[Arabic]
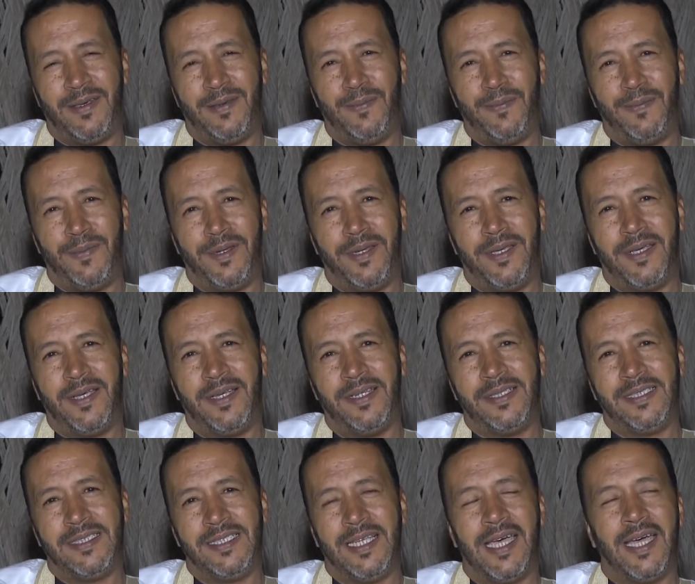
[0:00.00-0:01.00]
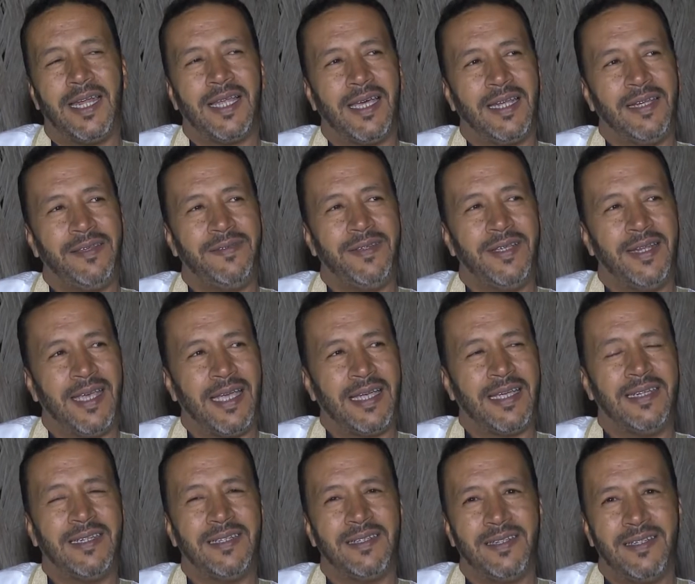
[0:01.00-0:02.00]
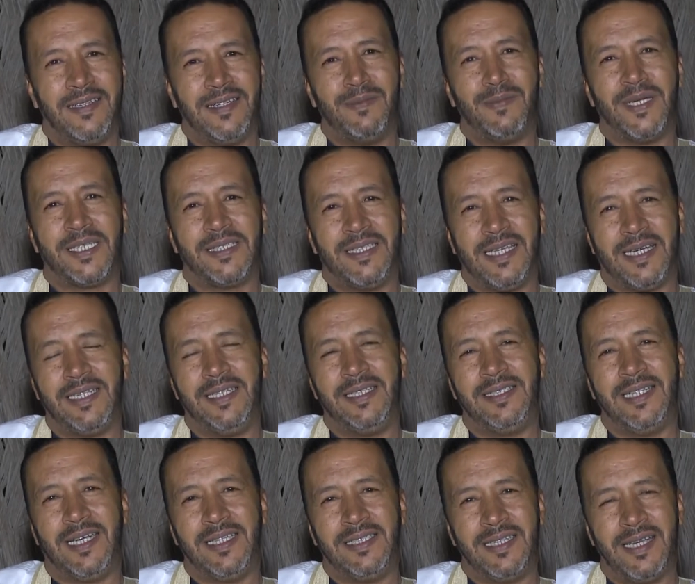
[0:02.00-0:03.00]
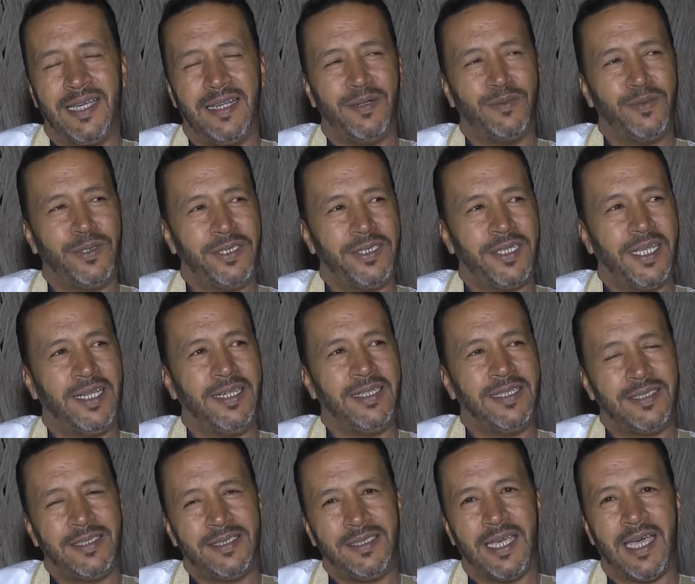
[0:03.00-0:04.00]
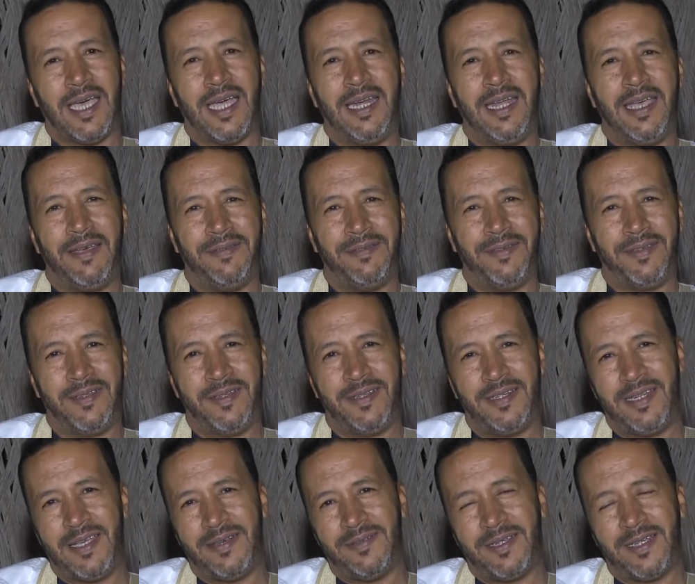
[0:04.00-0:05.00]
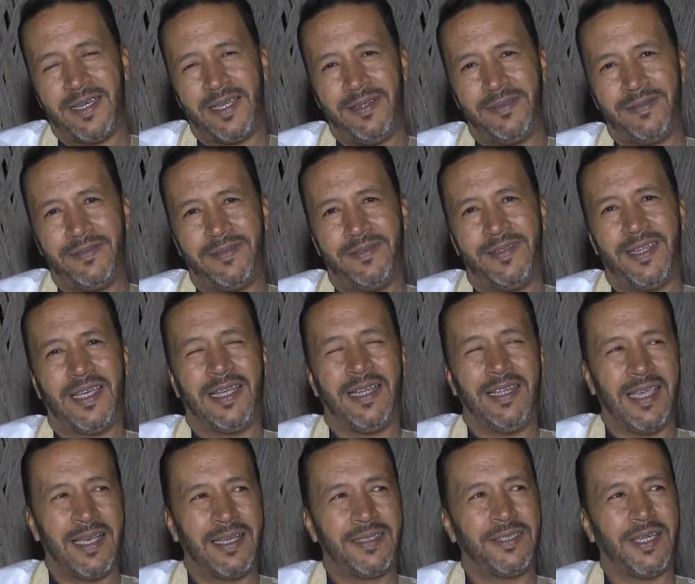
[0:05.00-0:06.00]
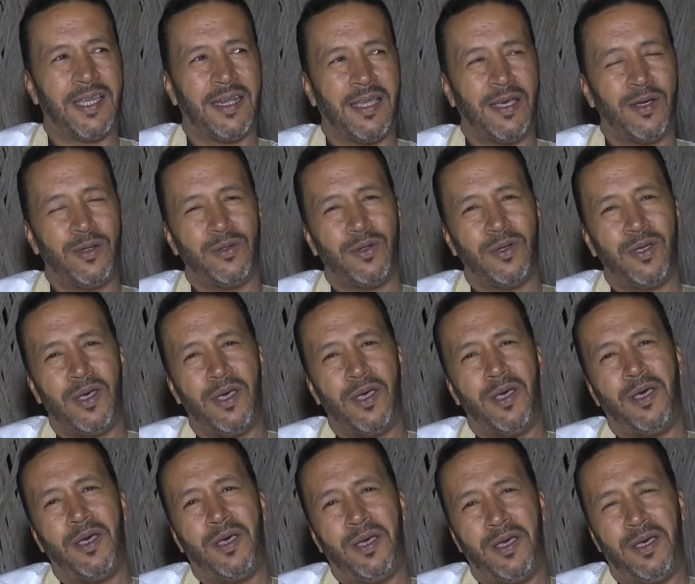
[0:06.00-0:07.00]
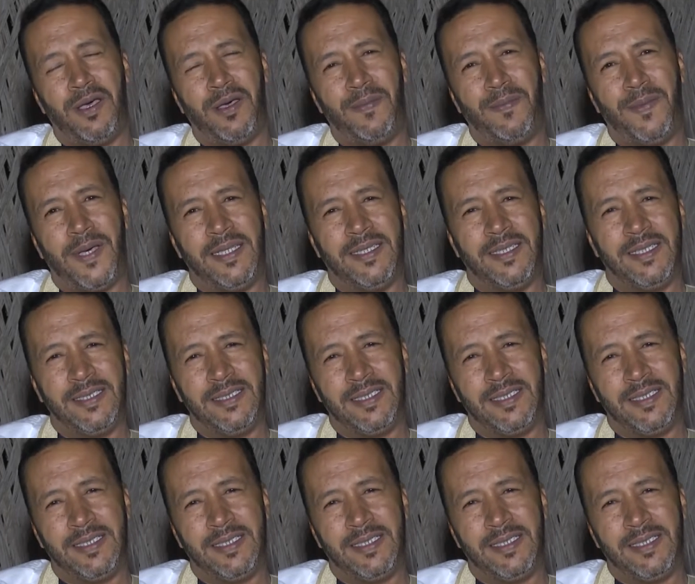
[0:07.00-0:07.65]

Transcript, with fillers: من السياحه الخريفيه لكن نمط تقليد عندنا احنا الموريتانيين السياحه لا في, لا في الخريف ولكن ذاك ان شاء الله آه، بادئ